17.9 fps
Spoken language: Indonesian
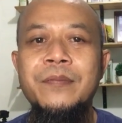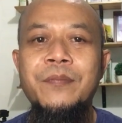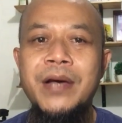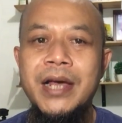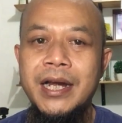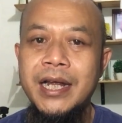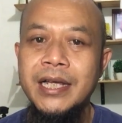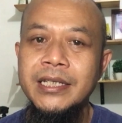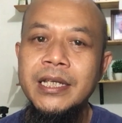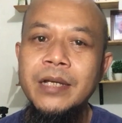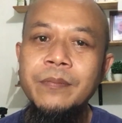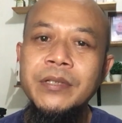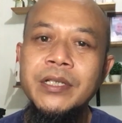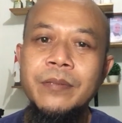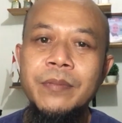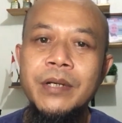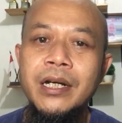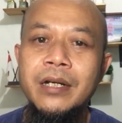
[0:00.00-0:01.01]
Parahnya
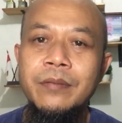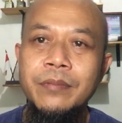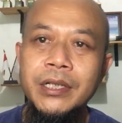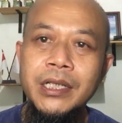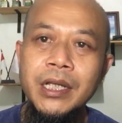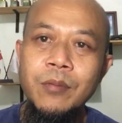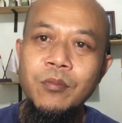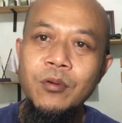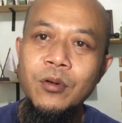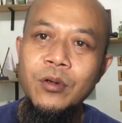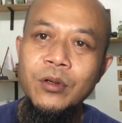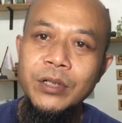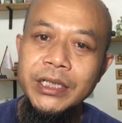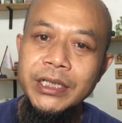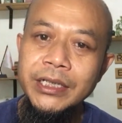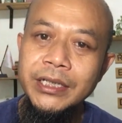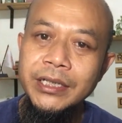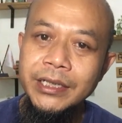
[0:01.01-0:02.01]
penyebaran berita
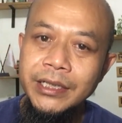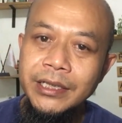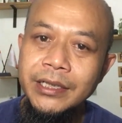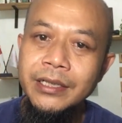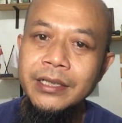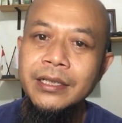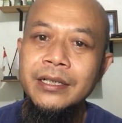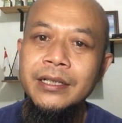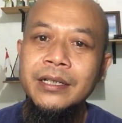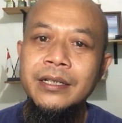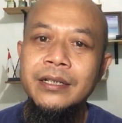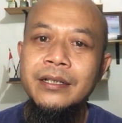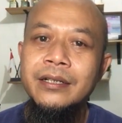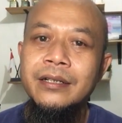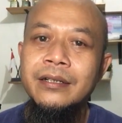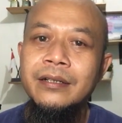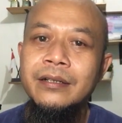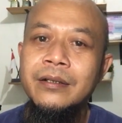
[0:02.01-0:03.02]
bohong ini
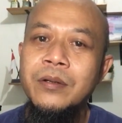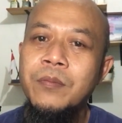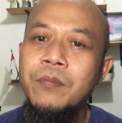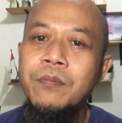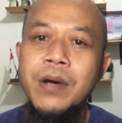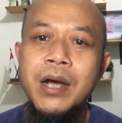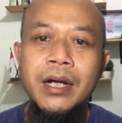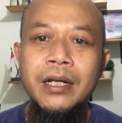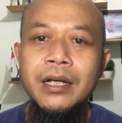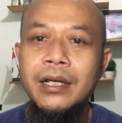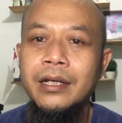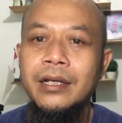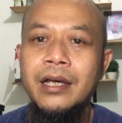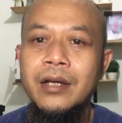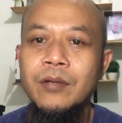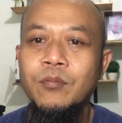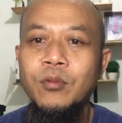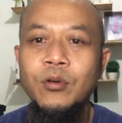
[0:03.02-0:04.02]

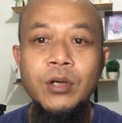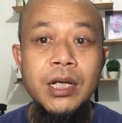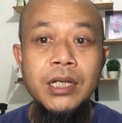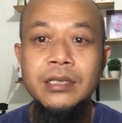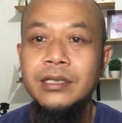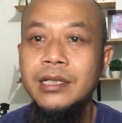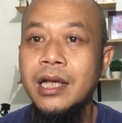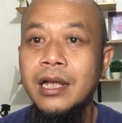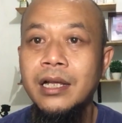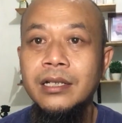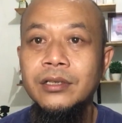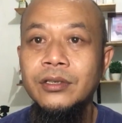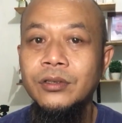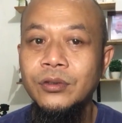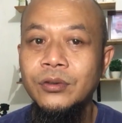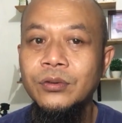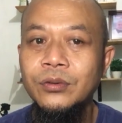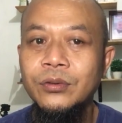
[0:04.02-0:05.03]
bagaikan bola
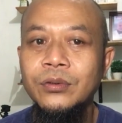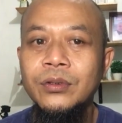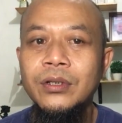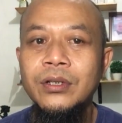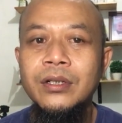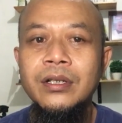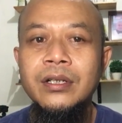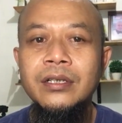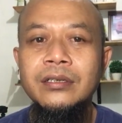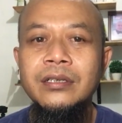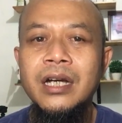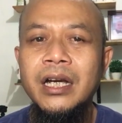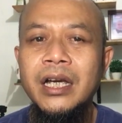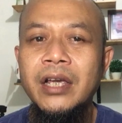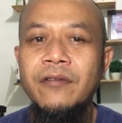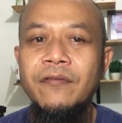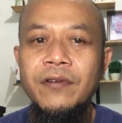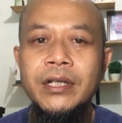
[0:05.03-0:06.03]
salju yang
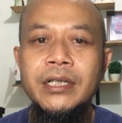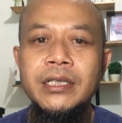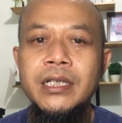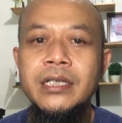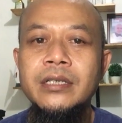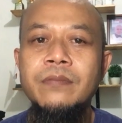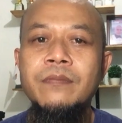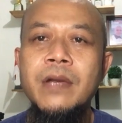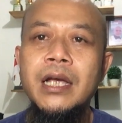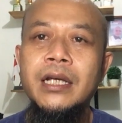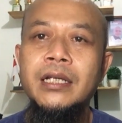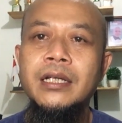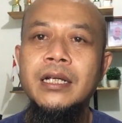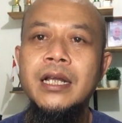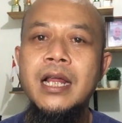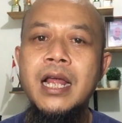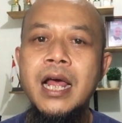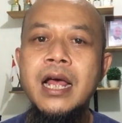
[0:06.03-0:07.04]
efeknya
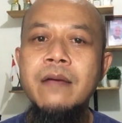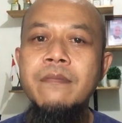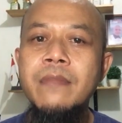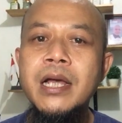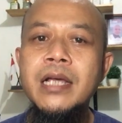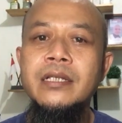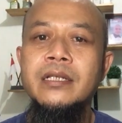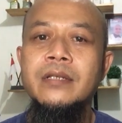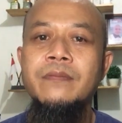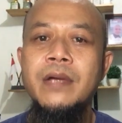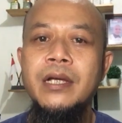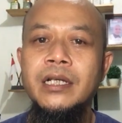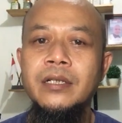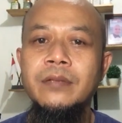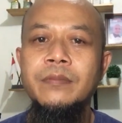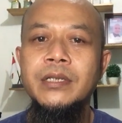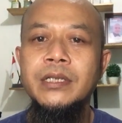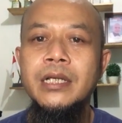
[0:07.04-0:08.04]
semakin lama
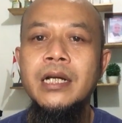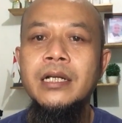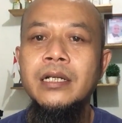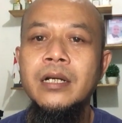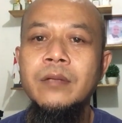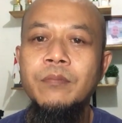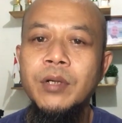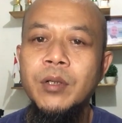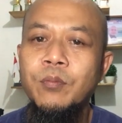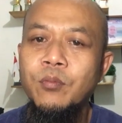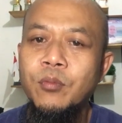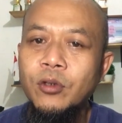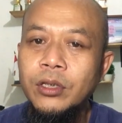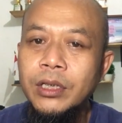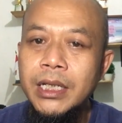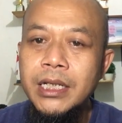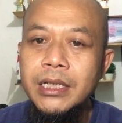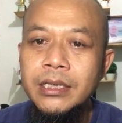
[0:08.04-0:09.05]
semakin besar dan
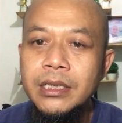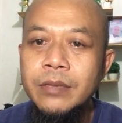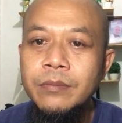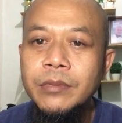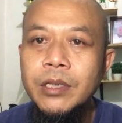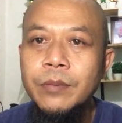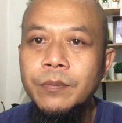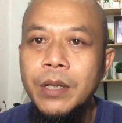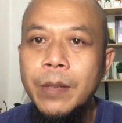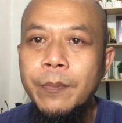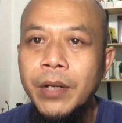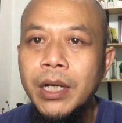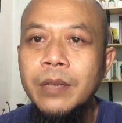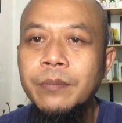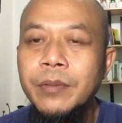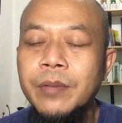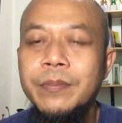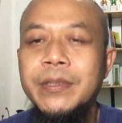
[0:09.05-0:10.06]
berpotensi
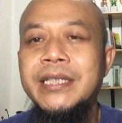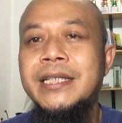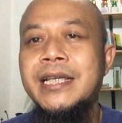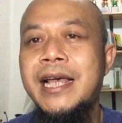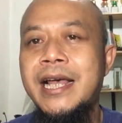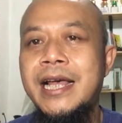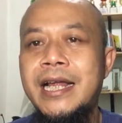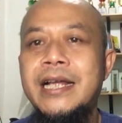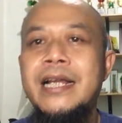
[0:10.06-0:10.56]
menyebabkan perpecahan